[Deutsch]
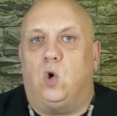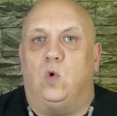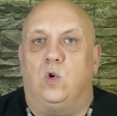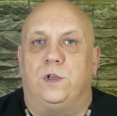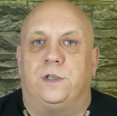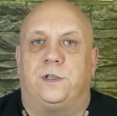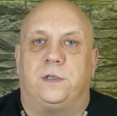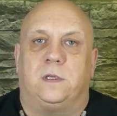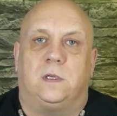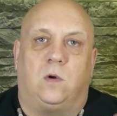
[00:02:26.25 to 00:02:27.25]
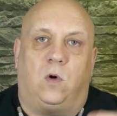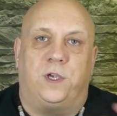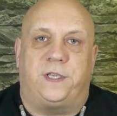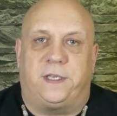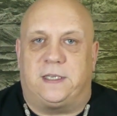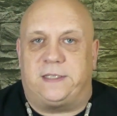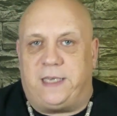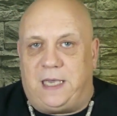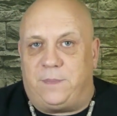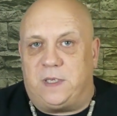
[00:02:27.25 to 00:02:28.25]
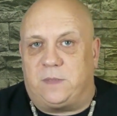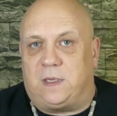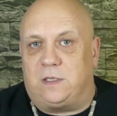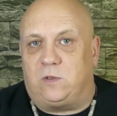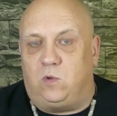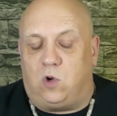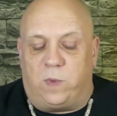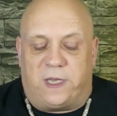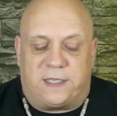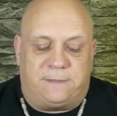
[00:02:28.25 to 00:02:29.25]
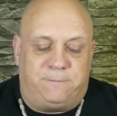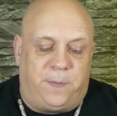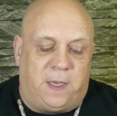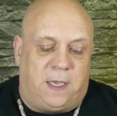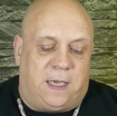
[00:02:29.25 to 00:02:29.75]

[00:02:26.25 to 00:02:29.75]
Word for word: und euch dann das Ergebnis mal zukommen lassen.